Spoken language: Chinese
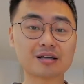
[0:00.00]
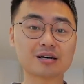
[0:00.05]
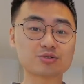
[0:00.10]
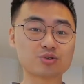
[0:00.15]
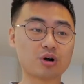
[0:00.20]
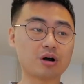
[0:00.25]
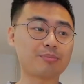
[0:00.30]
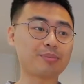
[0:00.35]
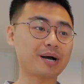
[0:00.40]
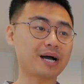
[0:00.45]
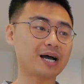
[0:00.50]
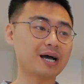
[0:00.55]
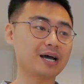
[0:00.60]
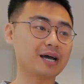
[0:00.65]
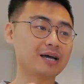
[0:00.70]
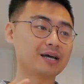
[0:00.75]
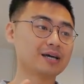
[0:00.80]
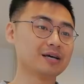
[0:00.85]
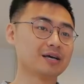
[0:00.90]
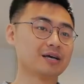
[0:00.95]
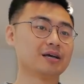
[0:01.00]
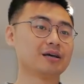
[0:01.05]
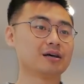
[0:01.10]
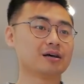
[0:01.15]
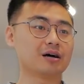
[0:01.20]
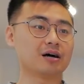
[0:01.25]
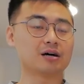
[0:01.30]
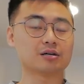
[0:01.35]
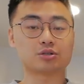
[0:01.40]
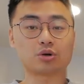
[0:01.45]
他主要拍，
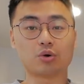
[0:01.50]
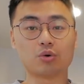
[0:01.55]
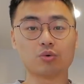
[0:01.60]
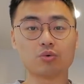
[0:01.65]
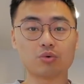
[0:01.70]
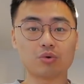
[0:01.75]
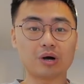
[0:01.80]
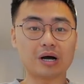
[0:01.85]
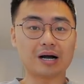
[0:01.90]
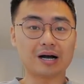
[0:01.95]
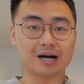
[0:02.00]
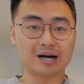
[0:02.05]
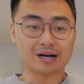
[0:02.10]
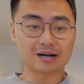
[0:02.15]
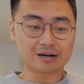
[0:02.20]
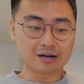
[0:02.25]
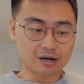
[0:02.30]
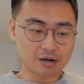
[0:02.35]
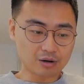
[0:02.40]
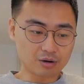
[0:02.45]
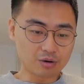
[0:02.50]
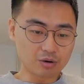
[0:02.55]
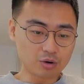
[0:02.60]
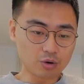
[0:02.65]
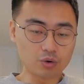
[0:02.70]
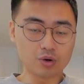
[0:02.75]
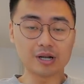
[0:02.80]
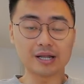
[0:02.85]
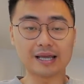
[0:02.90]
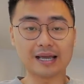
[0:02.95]
呃，宠物啊，然后
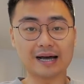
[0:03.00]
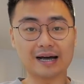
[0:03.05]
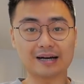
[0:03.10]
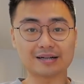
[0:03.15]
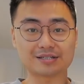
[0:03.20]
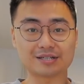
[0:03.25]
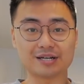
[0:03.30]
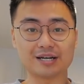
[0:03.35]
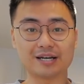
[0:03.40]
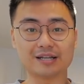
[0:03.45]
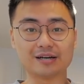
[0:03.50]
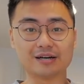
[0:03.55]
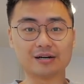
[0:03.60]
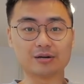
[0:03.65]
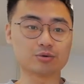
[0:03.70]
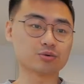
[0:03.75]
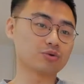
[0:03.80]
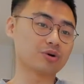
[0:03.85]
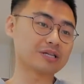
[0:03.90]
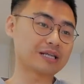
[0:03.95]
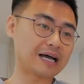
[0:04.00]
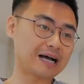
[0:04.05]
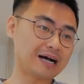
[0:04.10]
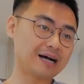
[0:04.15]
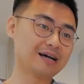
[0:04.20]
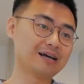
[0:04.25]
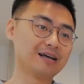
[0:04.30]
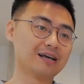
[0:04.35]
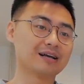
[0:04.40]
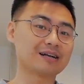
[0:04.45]
婚礼啊之类的。如果大
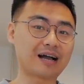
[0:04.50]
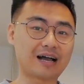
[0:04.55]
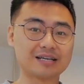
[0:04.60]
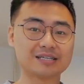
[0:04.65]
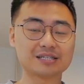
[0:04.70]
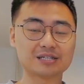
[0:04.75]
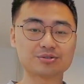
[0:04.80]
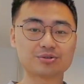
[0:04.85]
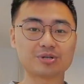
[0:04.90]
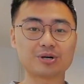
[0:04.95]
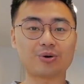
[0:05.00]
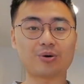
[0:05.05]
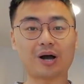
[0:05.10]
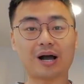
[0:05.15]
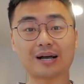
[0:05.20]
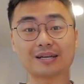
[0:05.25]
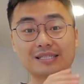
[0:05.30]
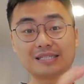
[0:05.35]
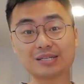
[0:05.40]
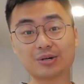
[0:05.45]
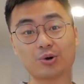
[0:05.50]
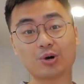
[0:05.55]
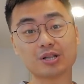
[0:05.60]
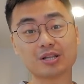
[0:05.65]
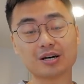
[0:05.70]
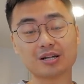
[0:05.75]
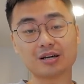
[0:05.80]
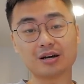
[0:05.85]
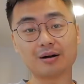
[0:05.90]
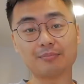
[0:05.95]
家感兴趣的话，喜欢
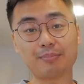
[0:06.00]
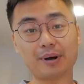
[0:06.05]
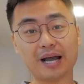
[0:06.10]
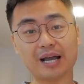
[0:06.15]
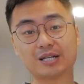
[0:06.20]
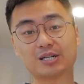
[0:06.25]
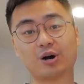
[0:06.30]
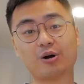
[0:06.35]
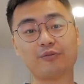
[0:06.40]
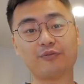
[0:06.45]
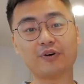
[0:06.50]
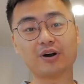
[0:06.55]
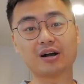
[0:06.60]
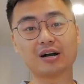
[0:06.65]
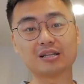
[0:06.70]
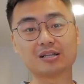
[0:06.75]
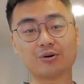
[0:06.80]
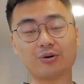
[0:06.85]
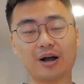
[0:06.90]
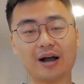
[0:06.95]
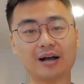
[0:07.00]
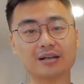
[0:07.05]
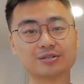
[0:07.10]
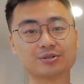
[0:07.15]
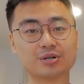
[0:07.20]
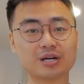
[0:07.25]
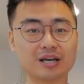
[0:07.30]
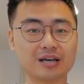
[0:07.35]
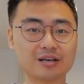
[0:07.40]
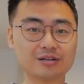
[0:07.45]
他的拍照风格的话，
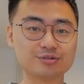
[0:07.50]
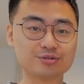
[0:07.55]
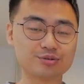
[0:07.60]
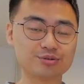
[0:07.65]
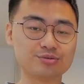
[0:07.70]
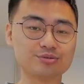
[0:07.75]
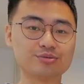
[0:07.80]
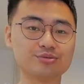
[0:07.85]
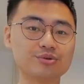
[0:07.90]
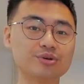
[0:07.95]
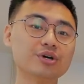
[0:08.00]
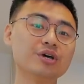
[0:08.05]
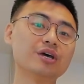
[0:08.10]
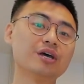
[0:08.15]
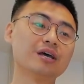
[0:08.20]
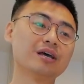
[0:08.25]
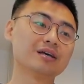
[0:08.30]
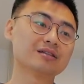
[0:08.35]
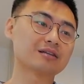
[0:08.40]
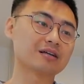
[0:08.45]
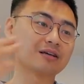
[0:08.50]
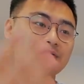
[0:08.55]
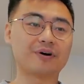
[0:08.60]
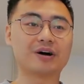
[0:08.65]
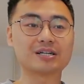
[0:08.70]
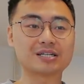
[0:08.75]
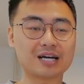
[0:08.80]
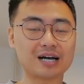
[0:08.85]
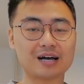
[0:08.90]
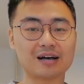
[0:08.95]
就可以去他的
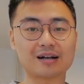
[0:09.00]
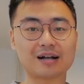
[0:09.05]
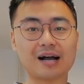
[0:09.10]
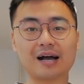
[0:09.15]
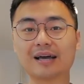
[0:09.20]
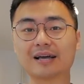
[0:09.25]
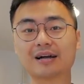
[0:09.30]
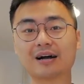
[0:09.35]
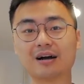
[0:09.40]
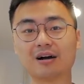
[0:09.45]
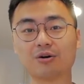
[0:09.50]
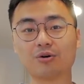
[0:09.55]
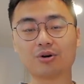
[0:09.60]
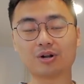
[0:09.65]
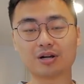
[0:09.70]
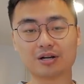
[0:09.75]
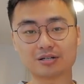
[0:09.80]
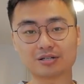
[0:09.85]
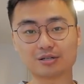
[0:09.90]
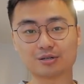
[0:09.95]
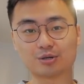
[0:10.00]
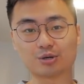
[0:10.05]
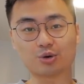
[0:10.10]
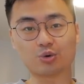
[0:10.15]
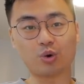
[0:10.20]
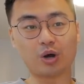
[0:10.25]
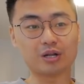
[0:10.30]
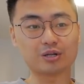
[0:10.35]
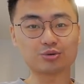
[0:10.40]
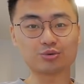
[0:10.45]
网站看一看，或者是
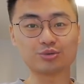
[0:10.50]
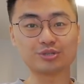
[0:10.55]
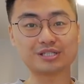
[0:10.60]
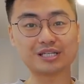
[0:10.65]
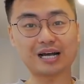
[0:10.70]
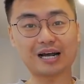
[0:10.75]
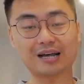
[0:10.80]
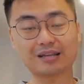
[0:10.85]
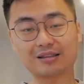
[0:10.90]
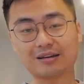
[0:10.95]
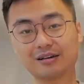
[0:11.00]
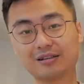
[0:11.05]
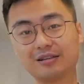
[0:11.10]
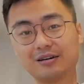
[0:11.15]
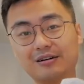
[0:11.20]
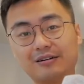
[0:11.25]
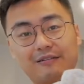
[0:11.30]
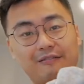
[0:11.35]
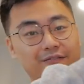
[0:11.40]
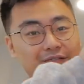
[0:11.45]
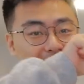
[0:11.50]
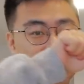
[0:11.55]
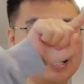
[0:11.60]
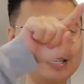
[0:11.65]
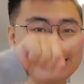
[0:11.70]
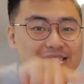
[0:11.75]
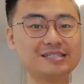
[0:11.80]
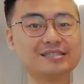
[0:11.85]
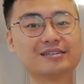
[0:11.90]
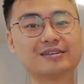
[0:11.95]
关注一下他的微
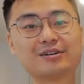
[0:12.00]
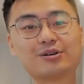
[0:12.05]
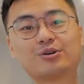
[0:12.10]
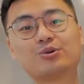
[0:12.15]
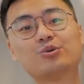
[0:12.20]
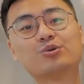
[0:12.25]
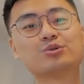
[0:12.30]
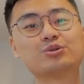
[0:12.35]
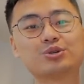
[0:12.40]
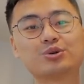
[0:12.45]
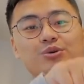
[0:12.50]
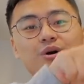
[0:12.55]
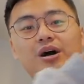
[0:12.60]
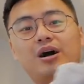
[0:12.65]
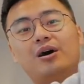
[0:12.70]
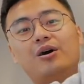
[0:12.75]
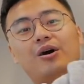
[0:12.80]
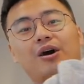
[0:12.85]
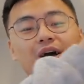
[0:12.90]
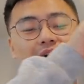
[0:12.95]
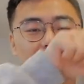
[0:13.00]
信公众号。